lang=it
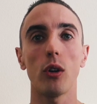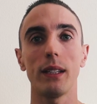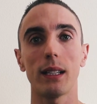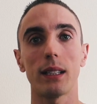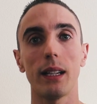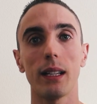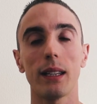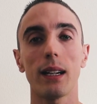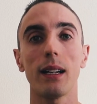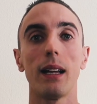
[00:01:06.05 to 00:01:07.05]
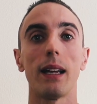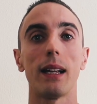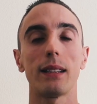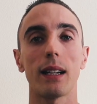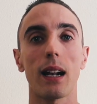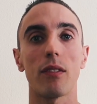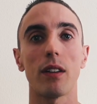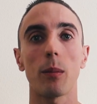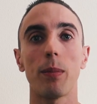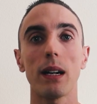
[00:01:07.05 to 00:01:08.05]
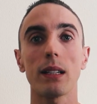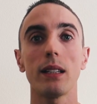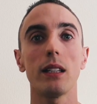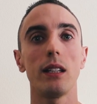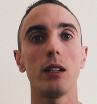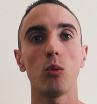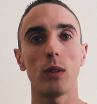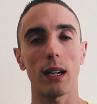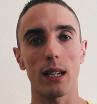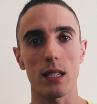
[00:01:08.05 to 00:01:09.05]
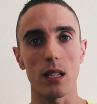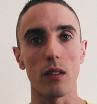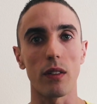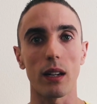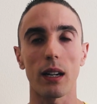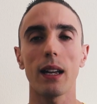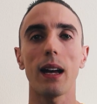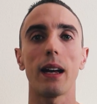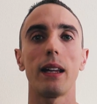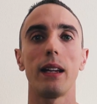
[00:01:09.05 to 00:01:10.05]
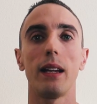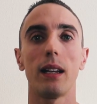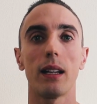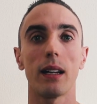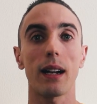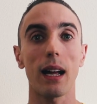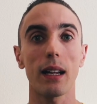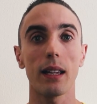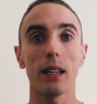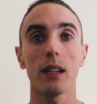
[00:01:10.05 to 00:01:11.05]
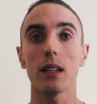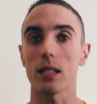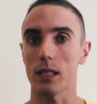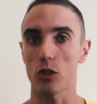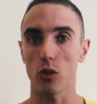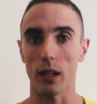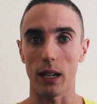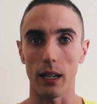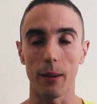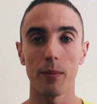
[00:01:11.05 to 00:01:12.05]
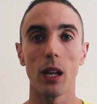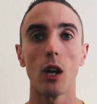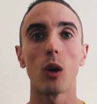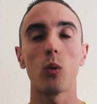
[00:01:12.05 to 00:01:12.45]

ogni atleta entrerà a far parte di una classifica che è il ranking stagionale.